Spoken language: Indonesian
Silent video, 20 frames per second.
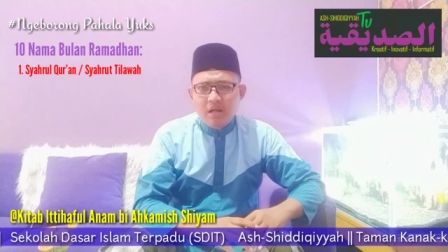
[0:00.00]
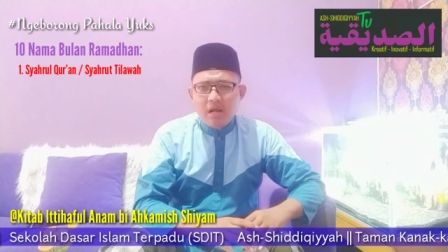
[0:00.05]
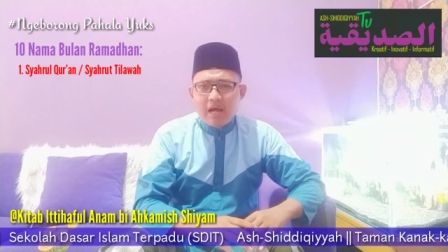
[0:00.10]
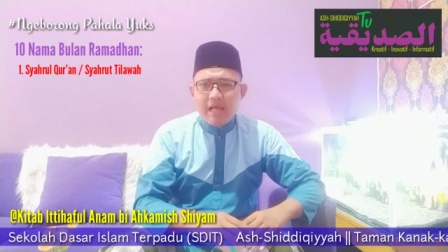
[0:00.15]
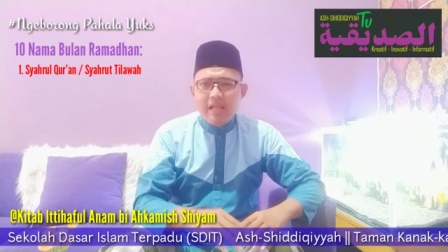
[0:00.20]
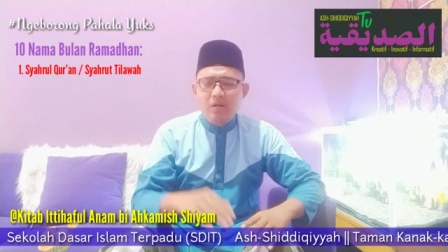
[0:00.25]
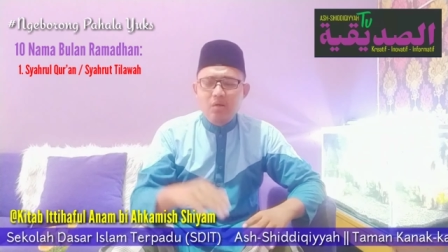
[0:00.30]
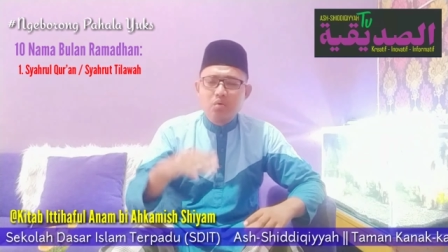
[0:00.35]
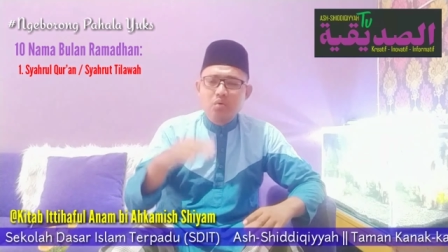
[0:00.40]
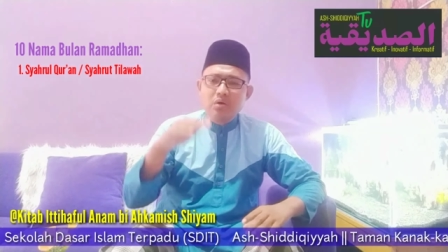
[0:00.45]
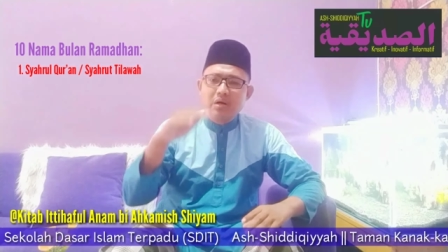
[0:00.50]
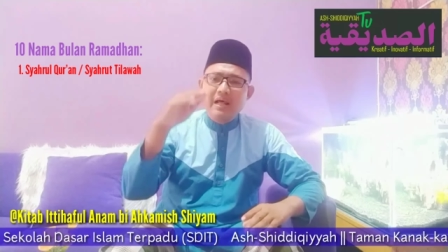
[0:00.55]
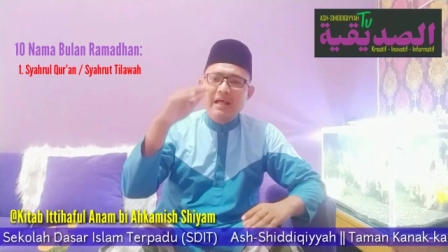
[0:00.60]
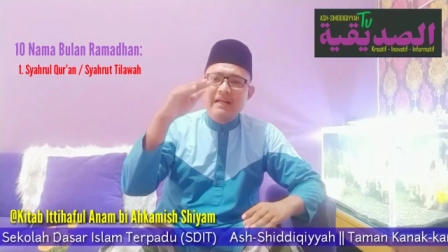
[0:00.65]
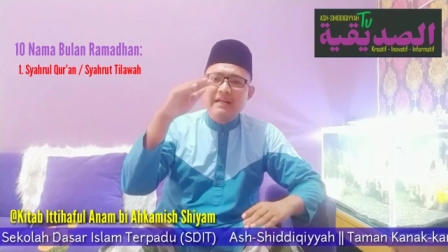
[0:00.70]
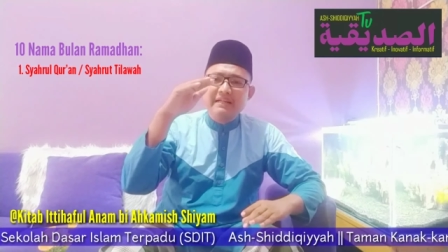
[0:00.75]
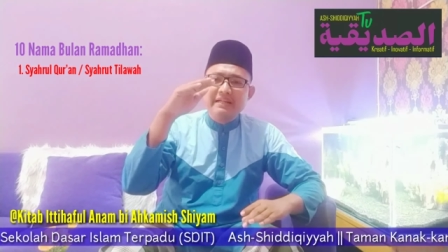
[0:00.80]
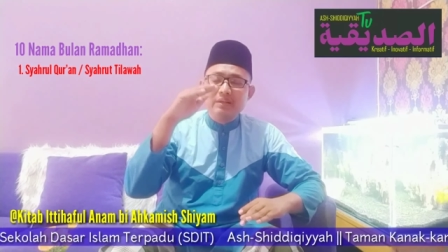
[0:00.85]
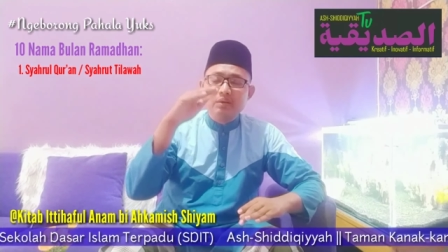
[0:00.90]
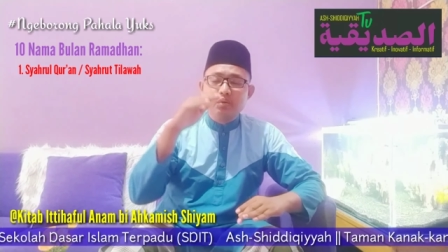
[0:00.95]

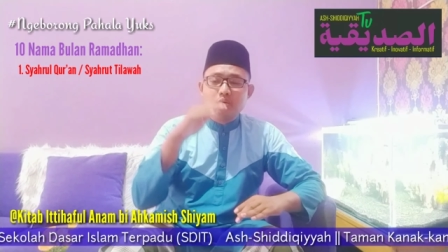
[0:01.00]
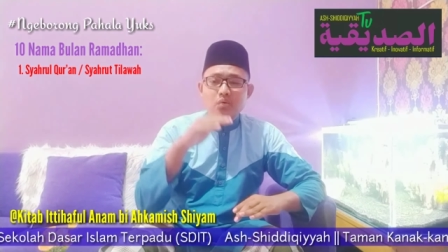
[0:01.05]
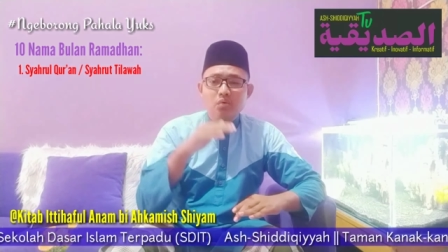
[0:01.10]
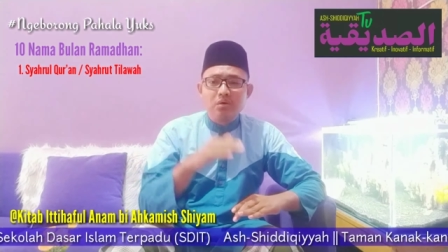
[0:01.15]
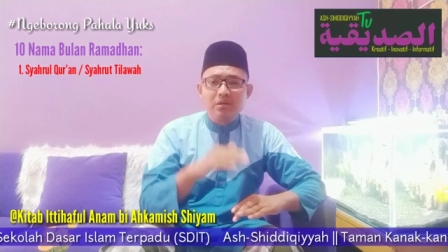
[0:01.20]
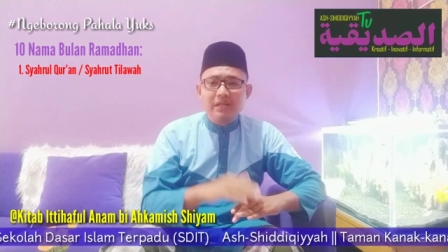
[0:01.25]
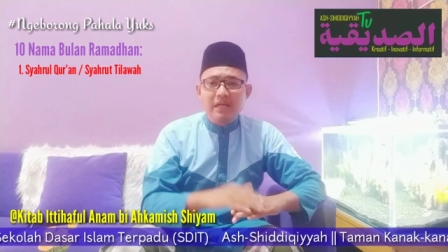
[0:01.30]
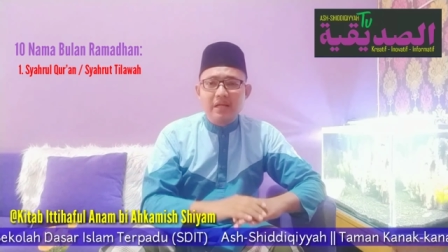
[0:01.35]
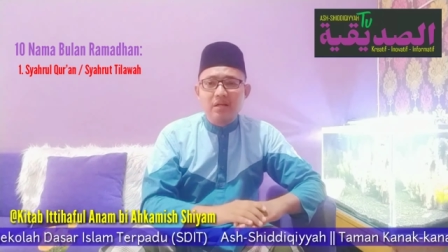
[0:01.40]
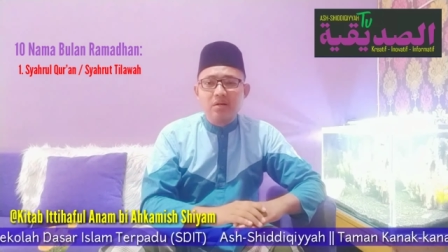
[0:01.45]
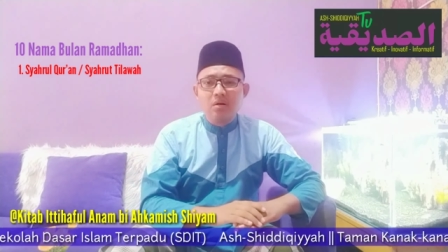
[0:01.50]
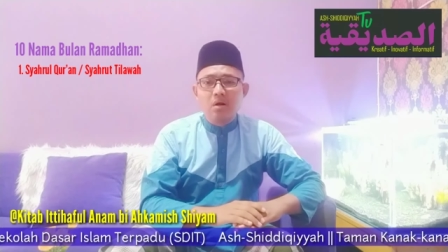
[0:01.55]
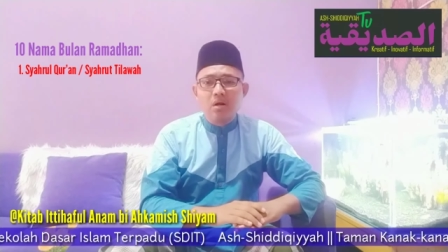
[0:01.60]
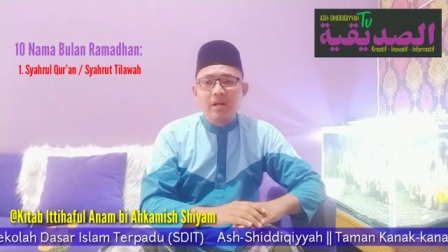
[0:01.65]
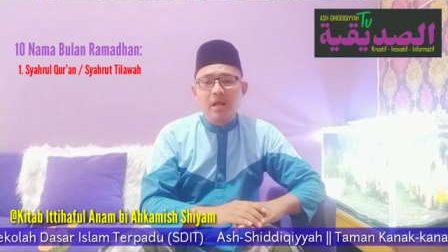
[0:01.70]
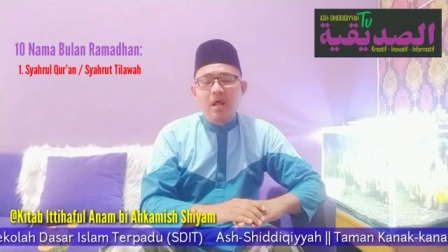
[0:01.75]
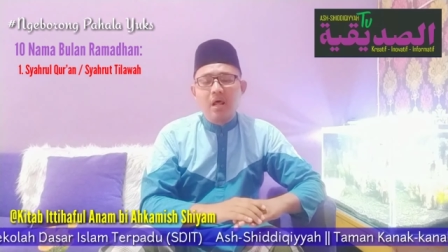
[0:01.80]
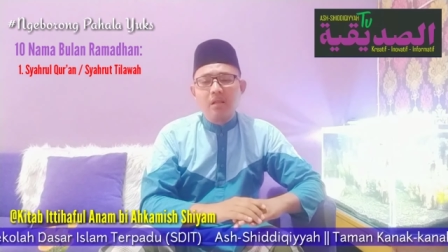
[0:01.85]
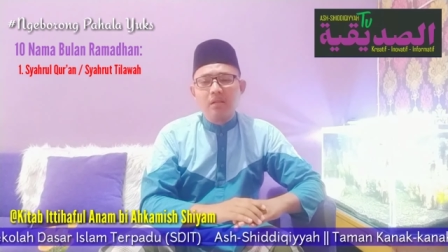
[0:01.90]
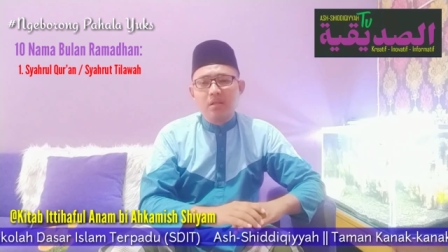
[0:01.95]
Al-Qur'an diturunkan
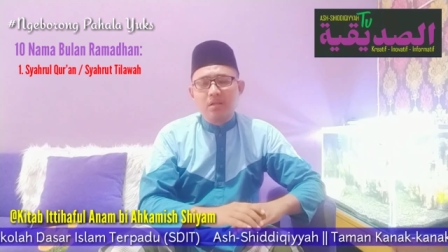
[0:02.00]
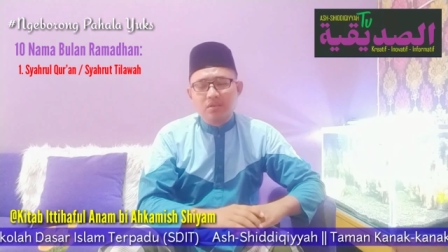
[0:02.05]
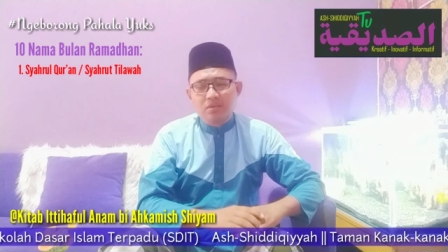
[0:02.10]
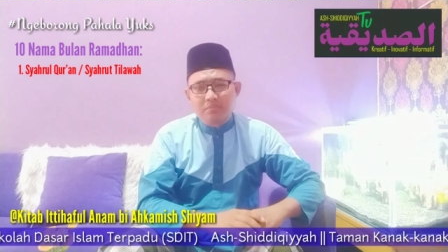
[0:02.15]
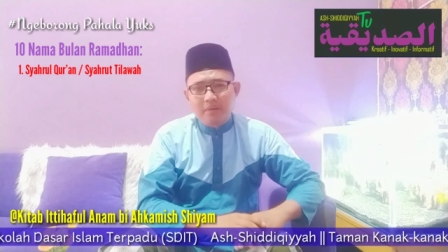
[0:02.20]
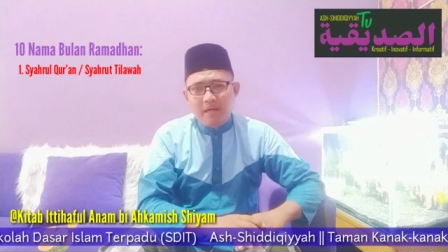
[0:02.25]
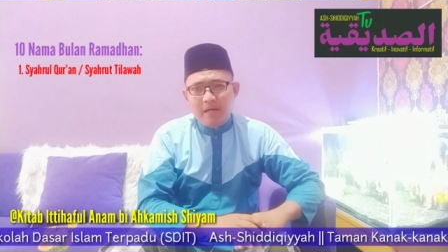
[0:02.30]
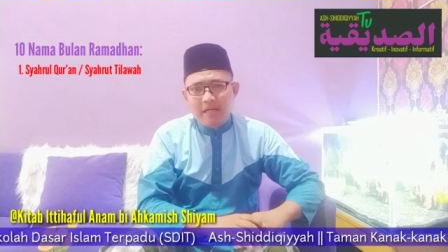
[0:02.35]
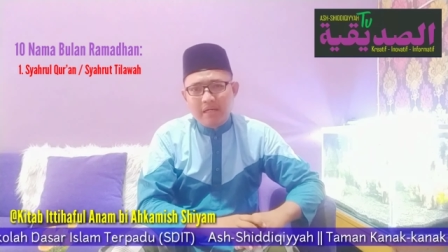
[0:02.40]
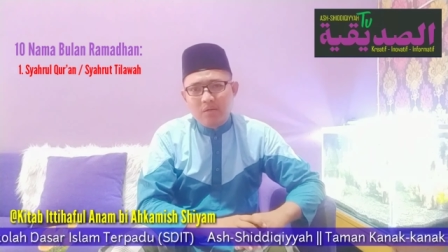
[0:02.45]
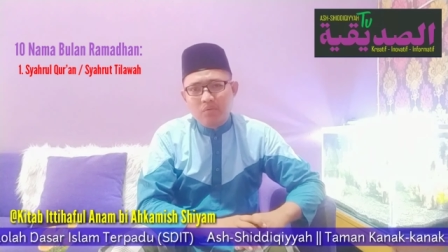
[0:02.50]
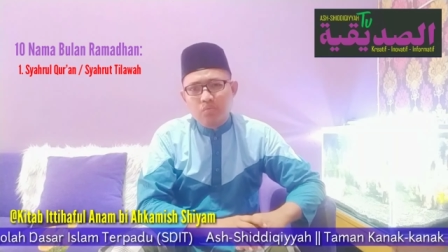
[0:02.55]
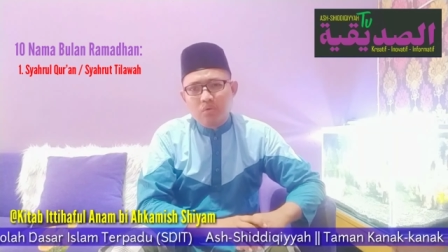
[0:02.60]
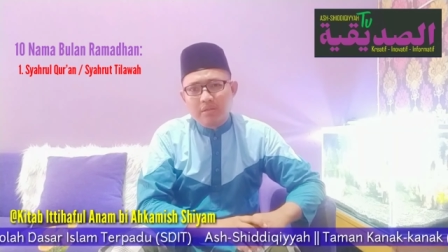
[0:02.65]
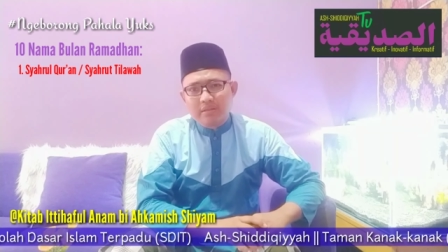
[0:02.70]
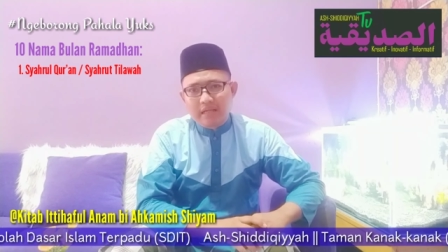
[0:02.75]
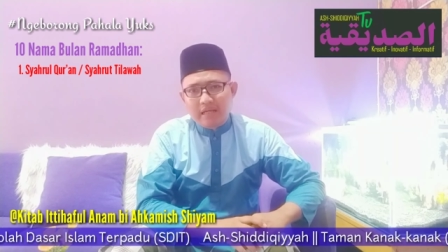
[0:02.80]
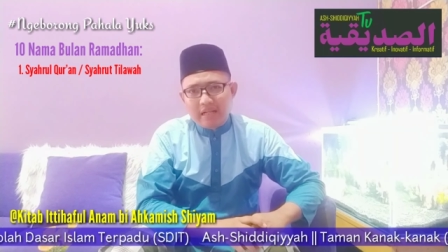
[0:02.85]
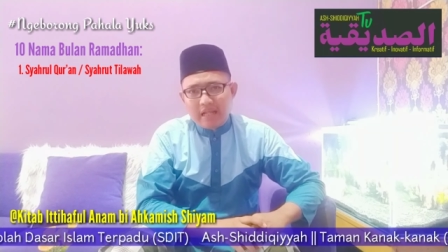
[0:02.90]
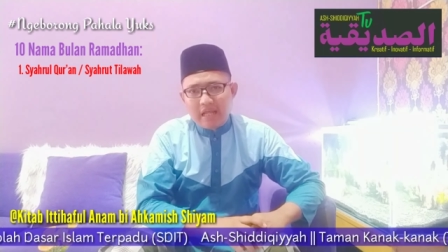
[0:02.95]
oleh Allah Subhanahu
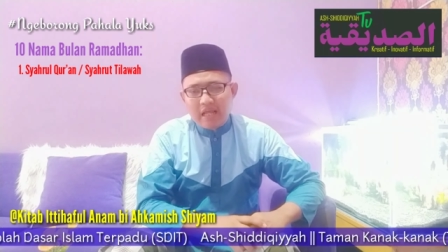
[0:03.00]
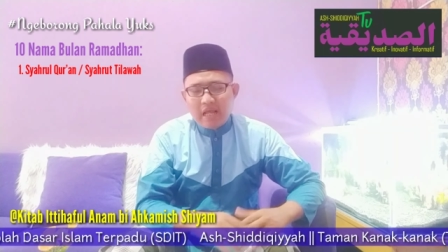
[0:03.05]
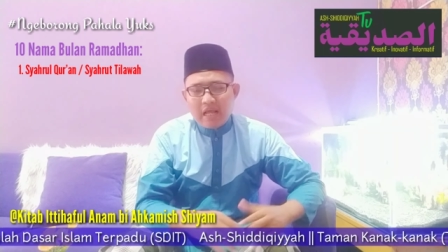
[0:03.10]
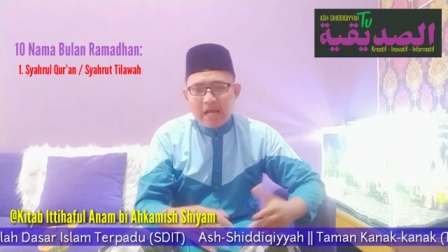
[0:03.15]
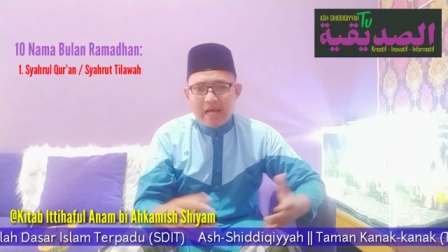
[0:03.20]
wa taala.